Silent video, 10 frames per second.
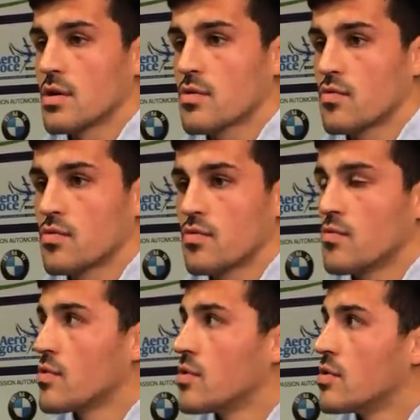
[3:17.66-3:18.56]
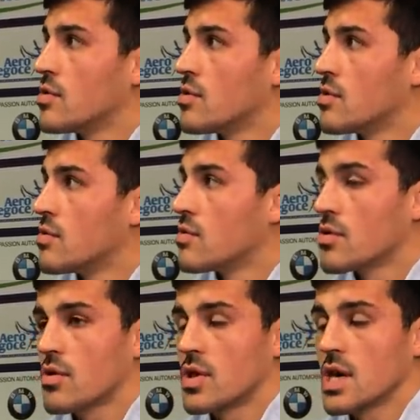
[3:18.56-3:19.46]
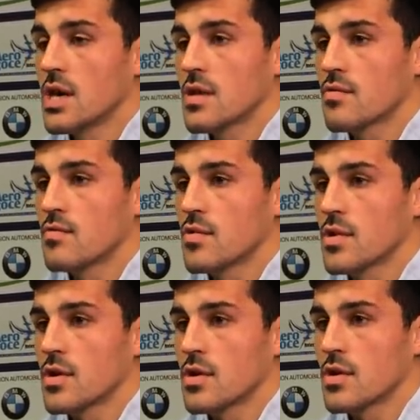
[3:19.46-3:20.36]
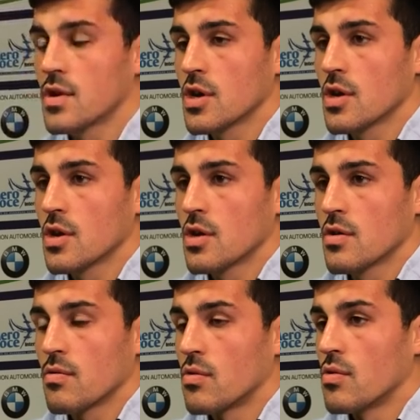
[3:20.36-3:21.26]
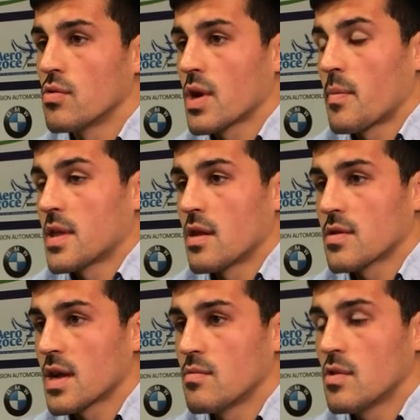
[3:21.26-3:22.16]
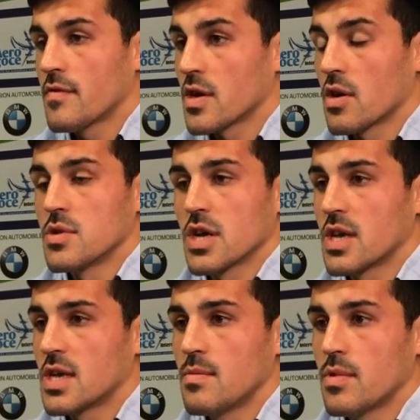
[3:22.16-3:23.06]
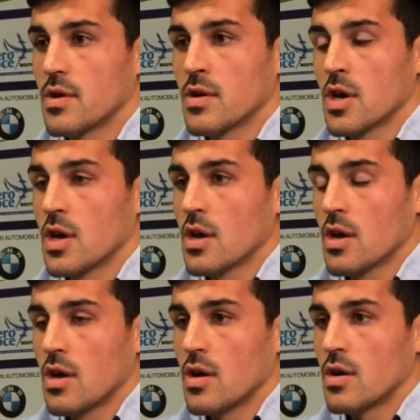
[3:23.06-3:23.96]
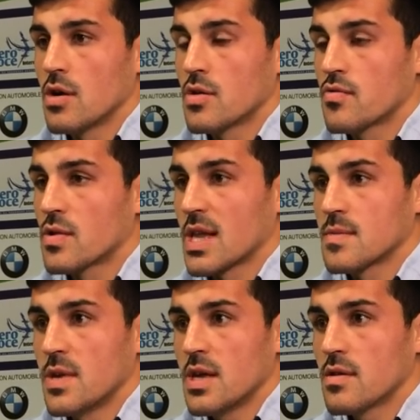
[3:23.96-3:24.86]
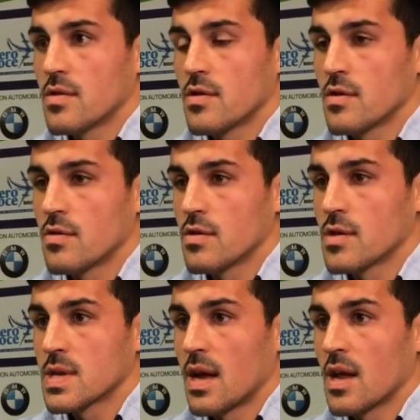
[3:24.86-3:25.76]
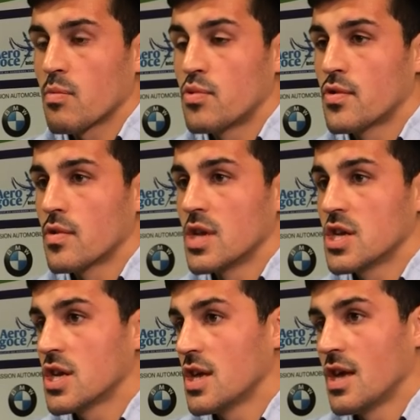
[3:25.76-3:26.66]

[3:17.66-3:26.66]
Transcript: tout, le monde le, connaît, tout le monde, on le, répète à l'entraînement, enfin comme chaque équipe euh, toute la semaine. Euh, ça a l'air plutôt léché